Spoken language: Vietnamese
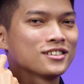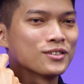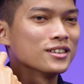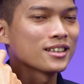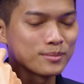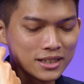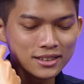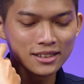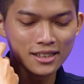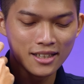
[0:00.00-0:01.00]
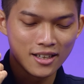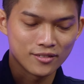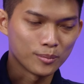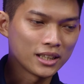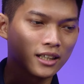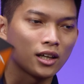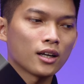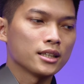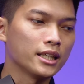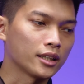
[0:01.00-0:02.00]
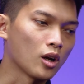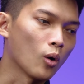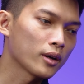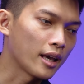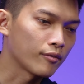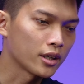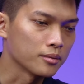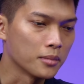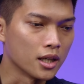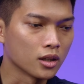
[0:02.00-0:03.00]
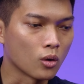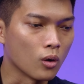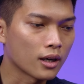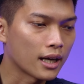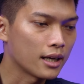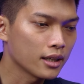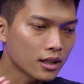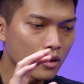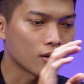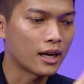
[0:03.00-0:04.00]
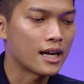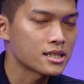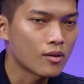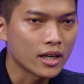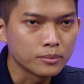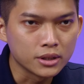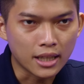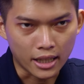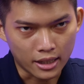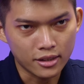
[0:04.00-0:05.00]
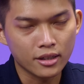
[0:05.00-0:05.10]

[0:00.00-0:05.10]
của những năm trước. Và bên cạnh đó là nhiệt độ dàn vê rờ em của cái con A sáu hai mươi này,